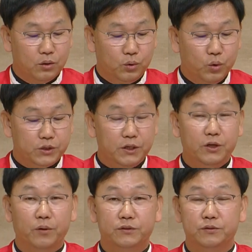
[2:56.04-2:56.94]

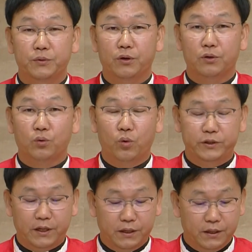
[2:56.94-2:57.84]
교실이 없으면
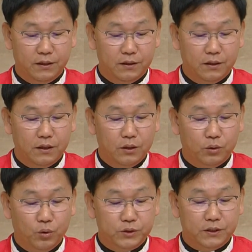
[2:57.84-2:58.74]
고생해
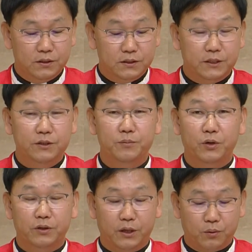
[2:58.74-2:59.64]
교실을
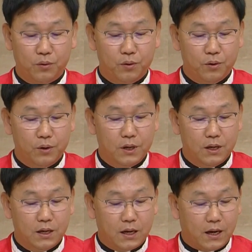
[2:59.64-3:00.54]
지으면 됐고
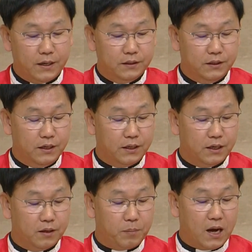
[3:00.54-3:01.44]
아이들에게